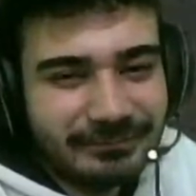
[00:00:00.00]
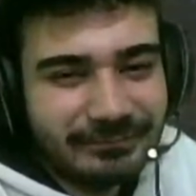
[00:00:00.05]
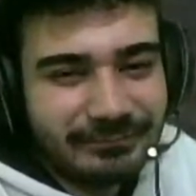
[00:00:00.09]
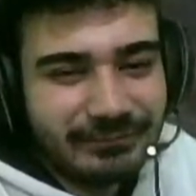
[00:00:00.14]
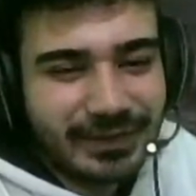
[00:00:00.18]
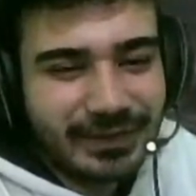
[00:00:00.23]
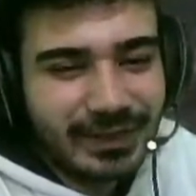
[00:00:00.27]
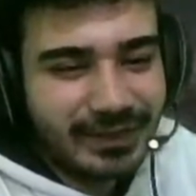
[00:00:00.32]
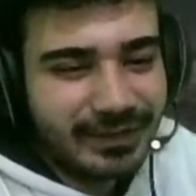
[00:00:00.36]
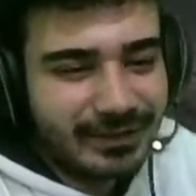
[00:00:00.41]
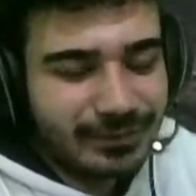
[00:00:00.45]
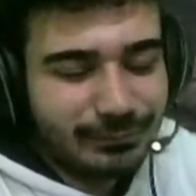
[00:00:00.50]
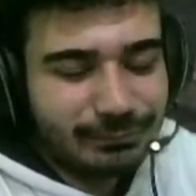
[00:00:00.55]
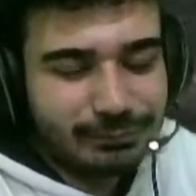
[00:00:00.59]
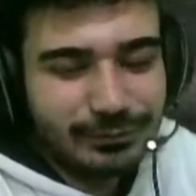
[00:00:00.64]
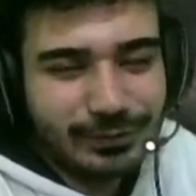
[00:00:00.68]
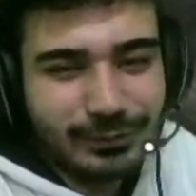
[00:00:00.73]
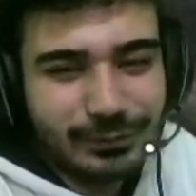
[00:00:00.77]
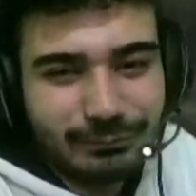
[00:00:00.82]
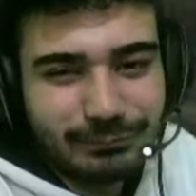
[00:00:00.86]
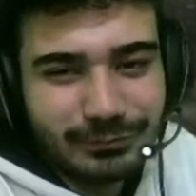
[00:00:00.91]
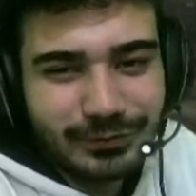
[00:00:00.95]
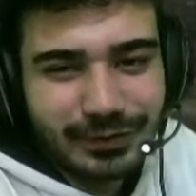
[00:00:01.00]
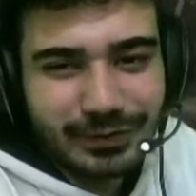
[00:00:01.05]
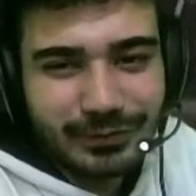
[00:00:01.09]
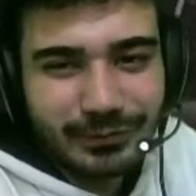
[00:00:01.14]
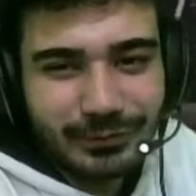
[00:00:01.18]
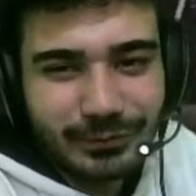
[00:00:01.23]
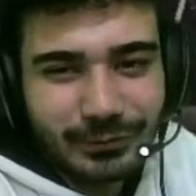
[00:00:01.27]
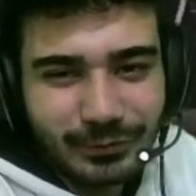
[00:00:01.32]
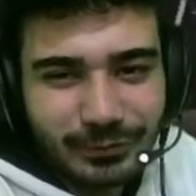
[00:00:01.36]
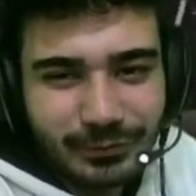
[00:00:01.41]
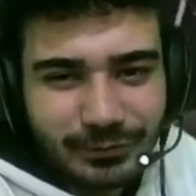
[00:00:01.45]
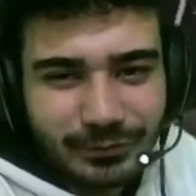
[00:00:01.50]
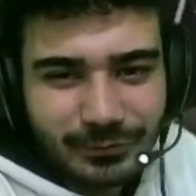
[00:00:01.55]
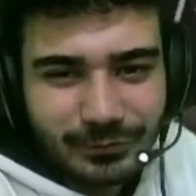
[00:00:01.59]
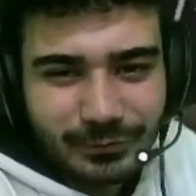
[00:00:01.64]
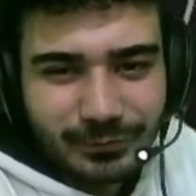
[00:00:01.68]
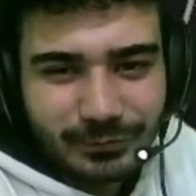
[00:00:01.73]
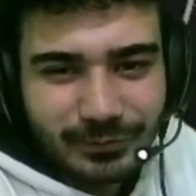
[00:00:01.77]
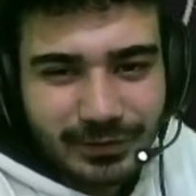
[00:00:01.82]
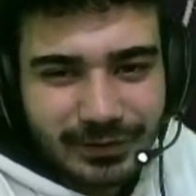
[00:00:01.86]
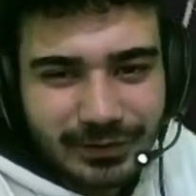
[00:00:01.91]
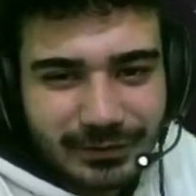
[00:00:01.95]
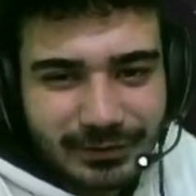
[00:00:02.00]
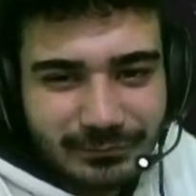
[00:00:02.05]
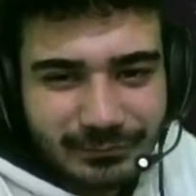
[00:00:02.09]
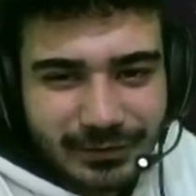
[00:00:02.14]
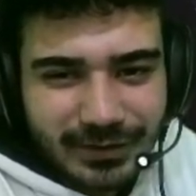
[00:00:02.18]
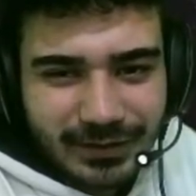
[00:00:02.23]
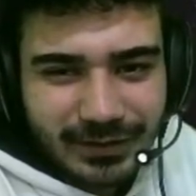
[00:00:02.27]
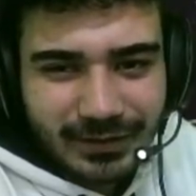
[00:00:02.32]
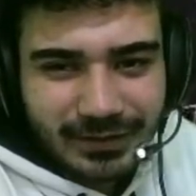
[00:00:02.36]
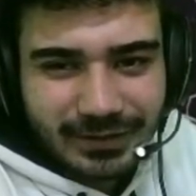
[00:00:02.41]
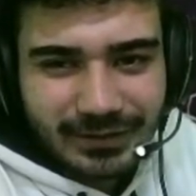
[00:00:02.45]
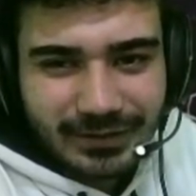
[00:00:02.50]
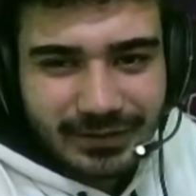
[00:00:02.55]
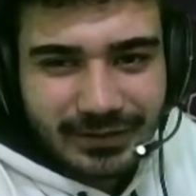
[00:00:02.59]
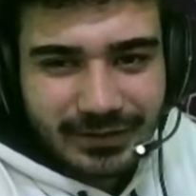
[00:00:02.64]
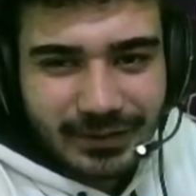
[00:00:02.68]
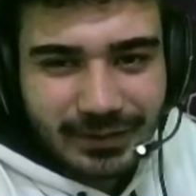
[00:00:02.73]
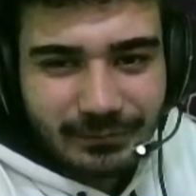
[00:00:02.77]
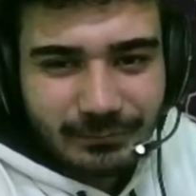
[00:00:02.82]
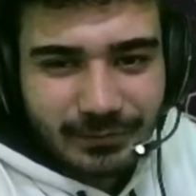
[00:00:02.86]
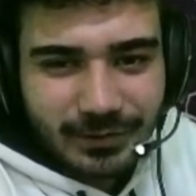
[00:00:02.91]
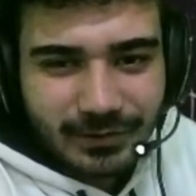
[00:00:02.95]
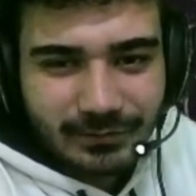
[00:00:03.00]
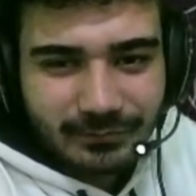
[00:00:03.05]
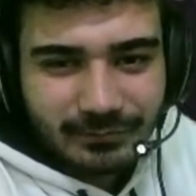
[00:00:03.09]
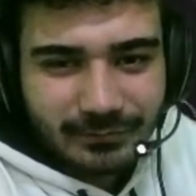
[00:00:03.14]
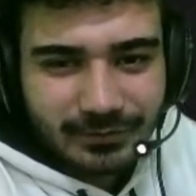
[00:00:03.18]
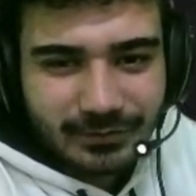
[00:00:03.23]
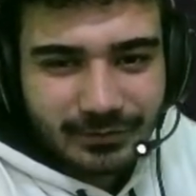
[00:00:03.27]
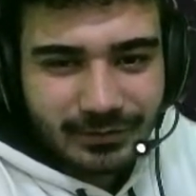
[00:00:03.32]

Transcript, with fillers: Neyse bu da bu kadar olsun. Dur bakayım nereye kadar gelmişim.